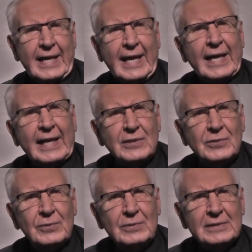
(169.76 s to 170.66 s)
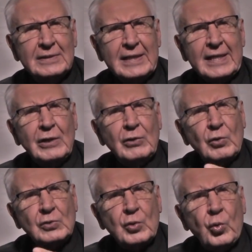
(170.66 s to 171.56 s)
en Jesús,
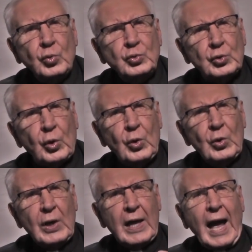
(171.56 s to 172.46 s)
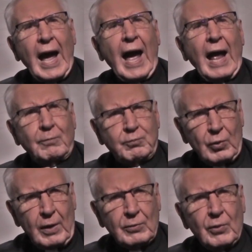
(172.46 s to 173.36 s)
nos juntó al
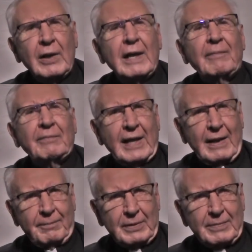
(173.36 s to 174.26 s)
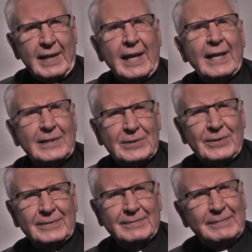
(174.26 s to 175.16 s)
pueblo de la primera
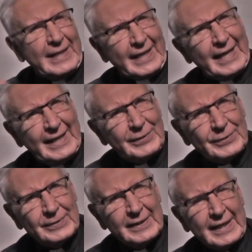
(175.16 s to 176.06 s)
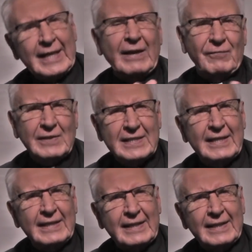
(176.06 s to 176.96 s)
elección. Mira qué lindo y qué fácil
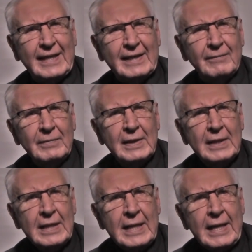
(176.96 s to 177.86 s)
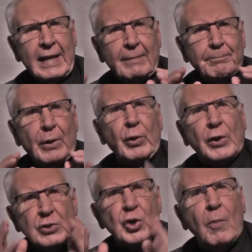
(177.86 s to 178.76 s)
de entender. Pero
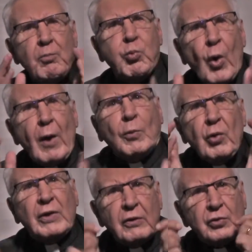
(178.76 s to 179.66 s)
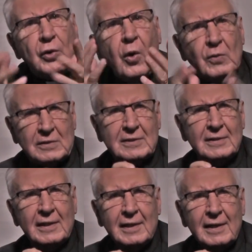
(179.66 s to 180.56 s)
ellos son pueblo de Dios.
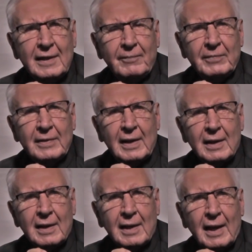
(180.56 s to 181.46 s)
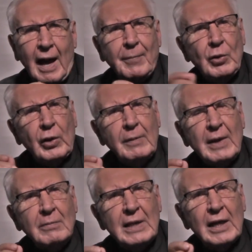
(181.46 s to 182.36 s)
A mí lo que me
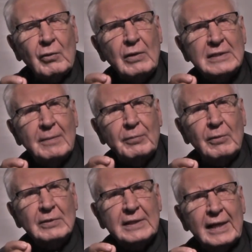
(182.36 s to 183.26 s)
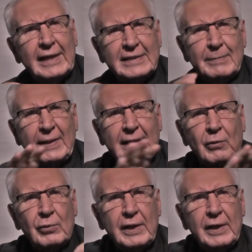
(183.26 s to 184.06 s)
admira con ese pueblo es que, que se meta con